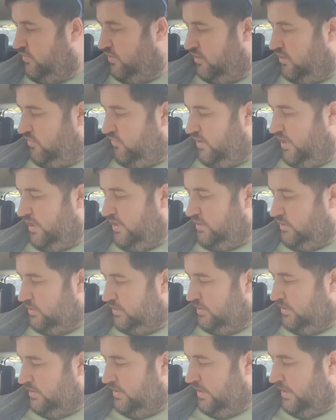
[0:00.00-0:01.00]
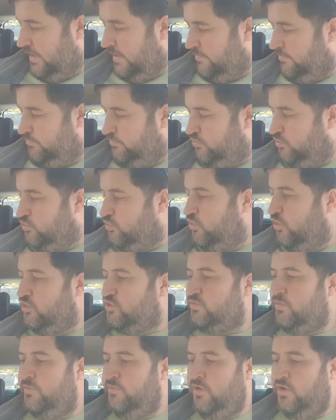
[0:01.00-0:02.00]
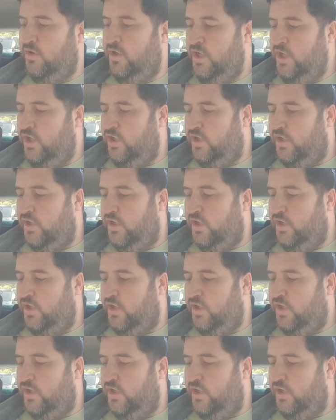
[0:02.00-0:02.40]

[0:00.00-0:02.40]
euh, voilà, il aime beaucoup en ce moment